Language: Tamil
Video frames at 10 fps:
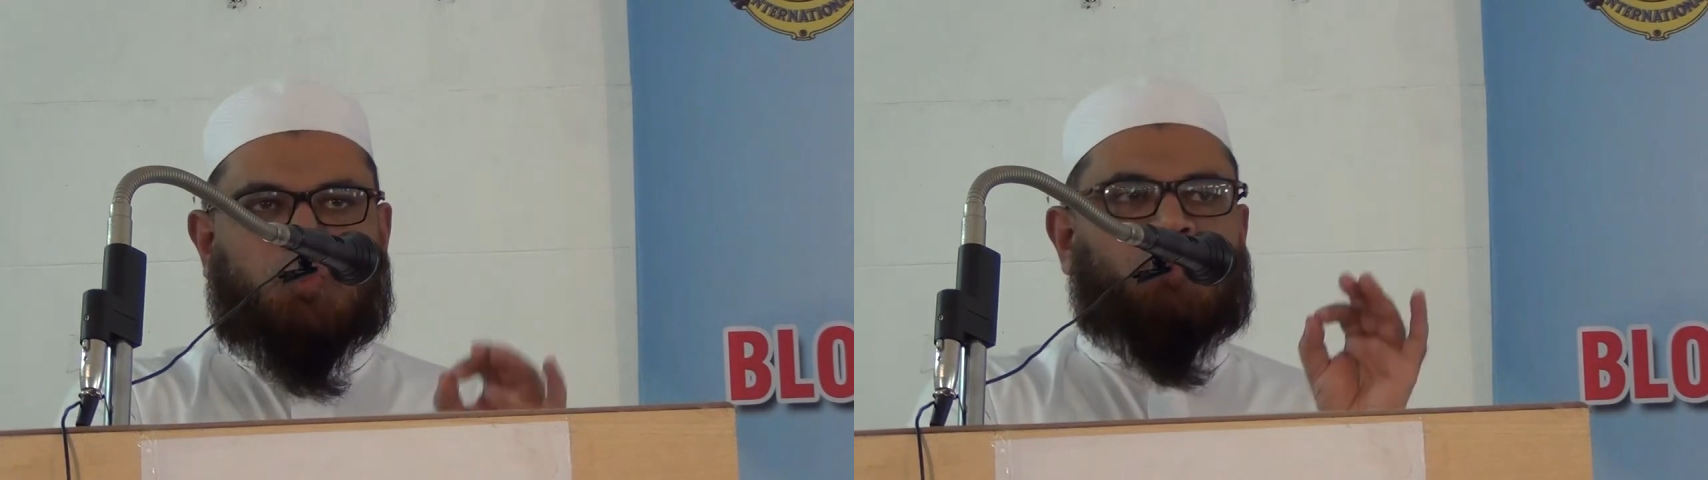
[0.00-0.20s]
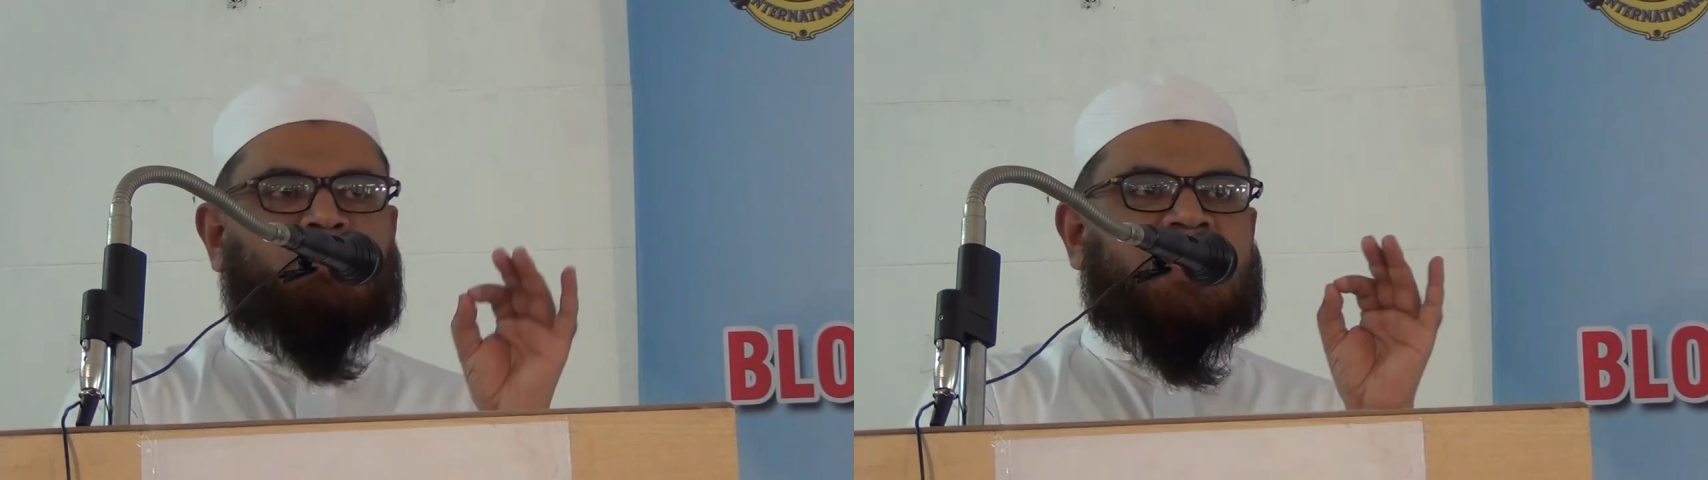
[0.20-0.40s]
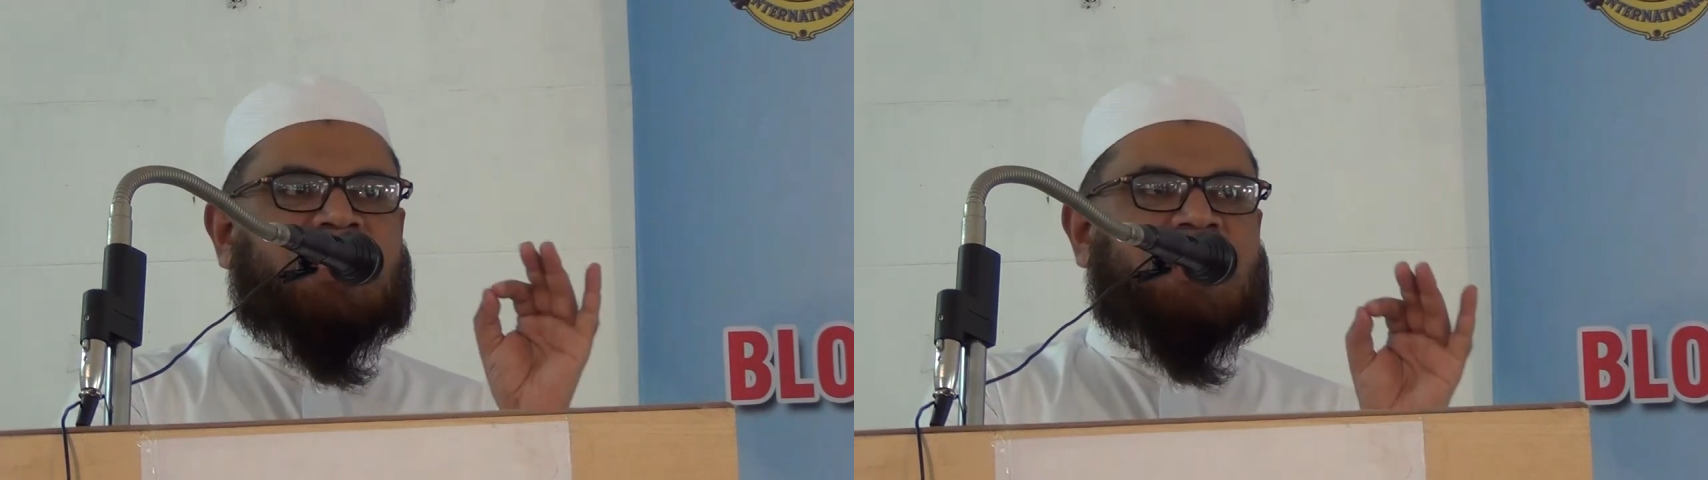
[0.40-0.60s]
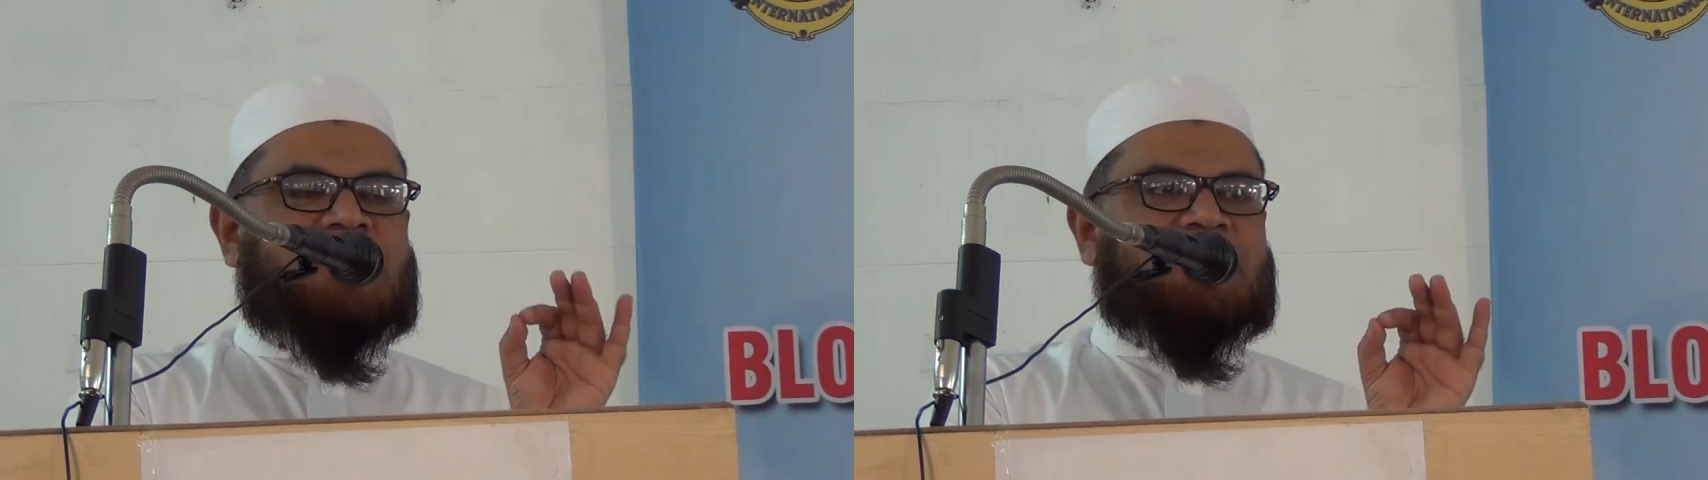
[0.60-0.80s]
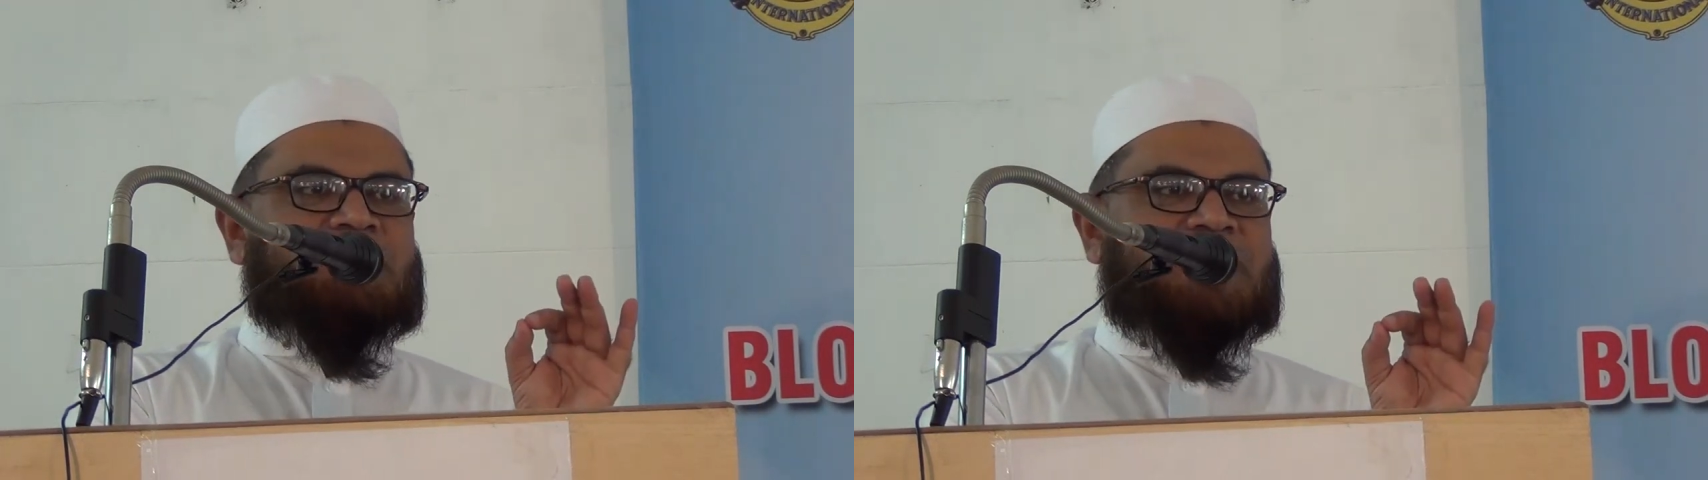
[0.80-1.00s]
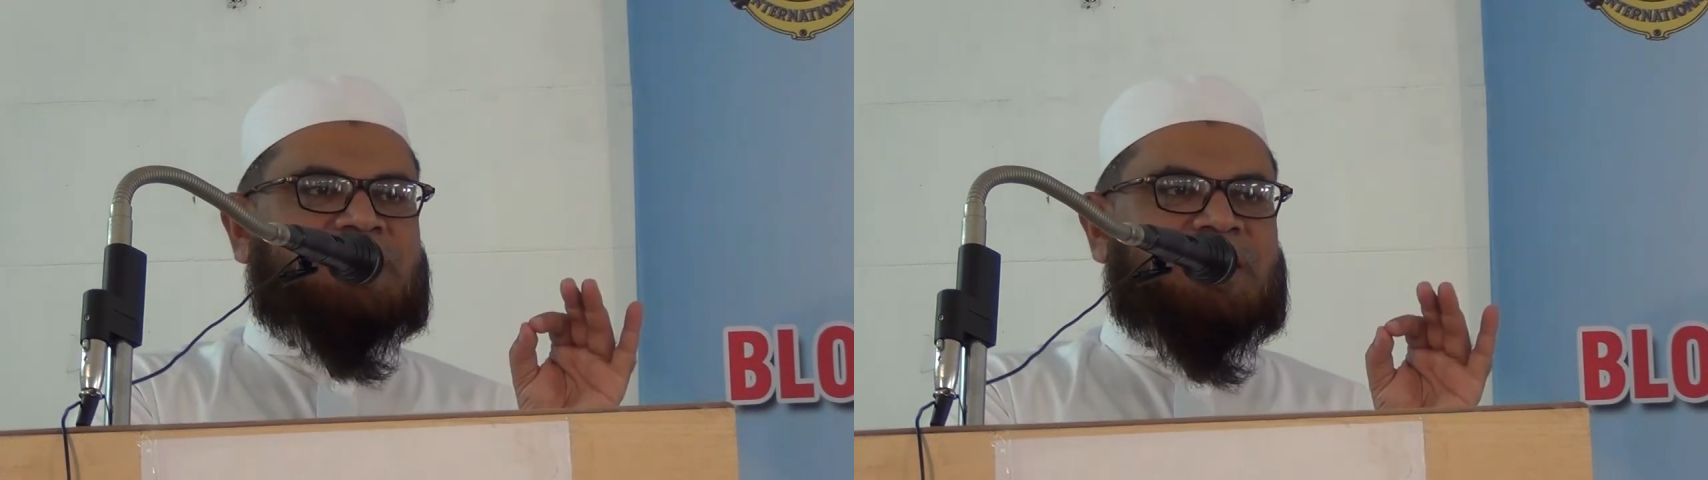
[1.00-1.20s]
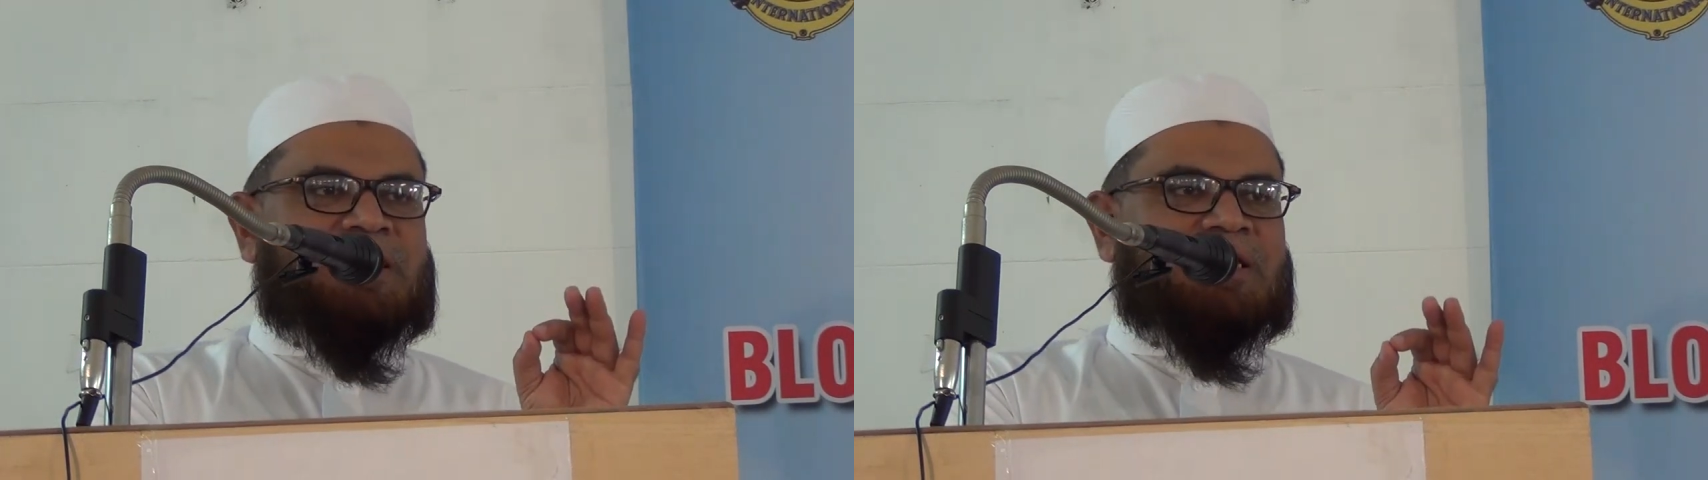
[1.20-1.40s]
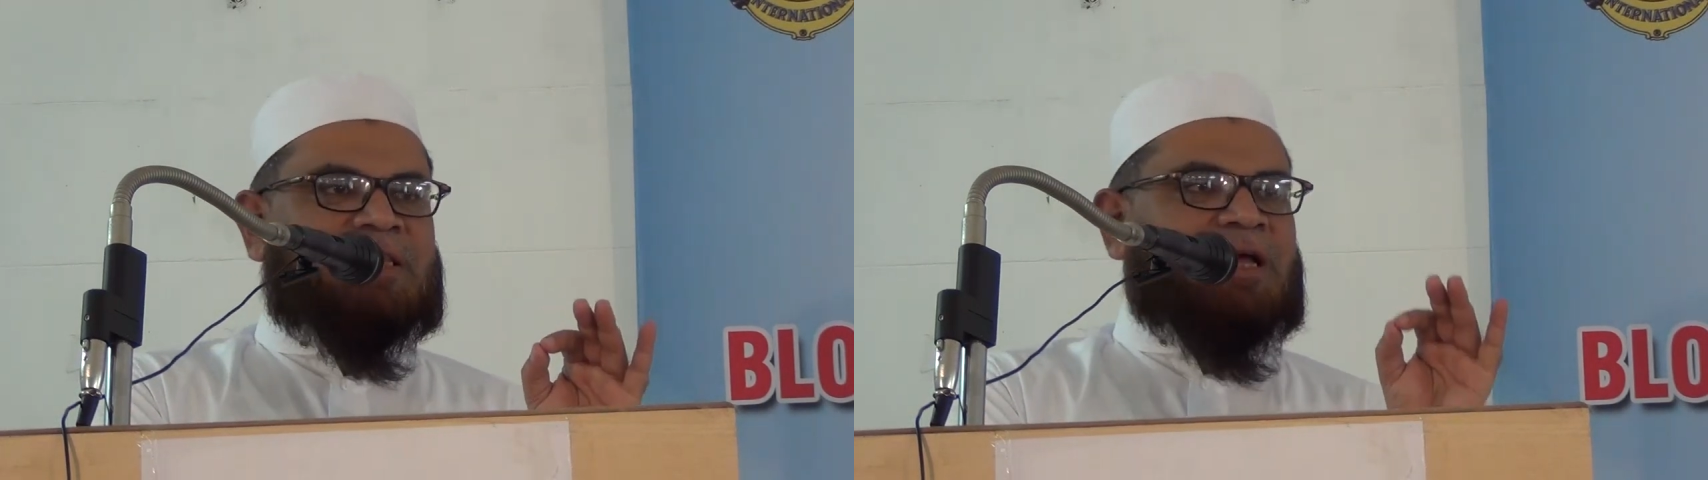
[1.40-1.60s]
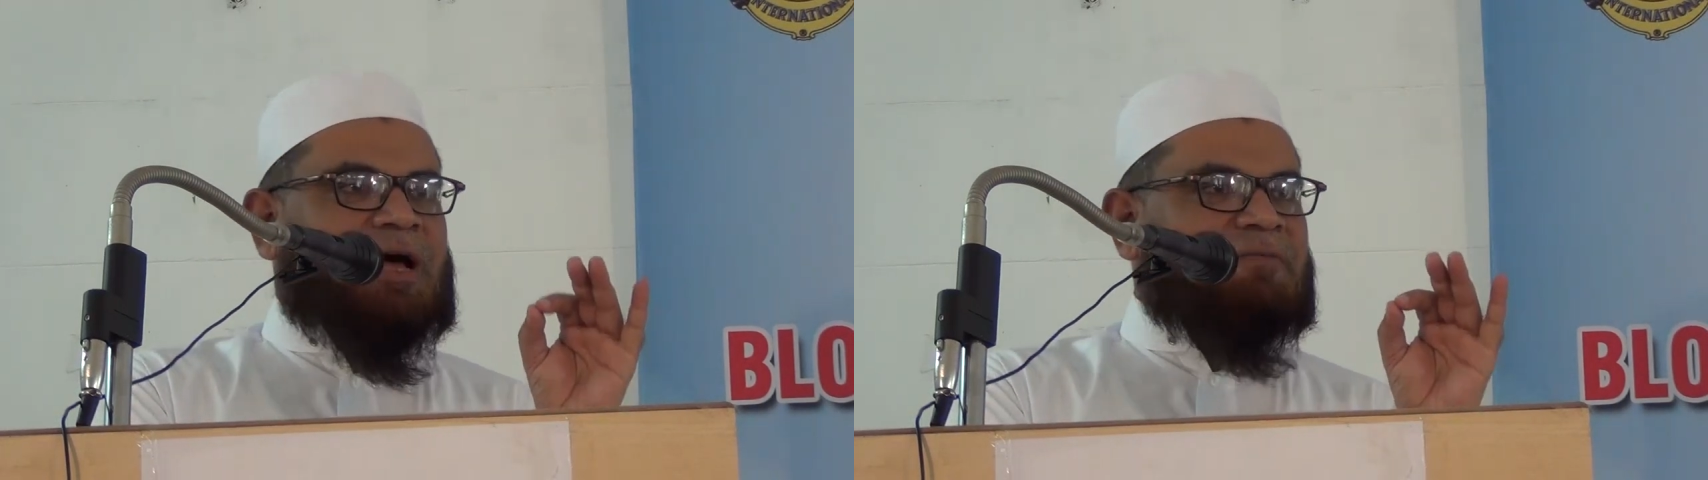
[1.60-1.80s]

உம்மிக்களுக்கு மத்தியிலிருந்து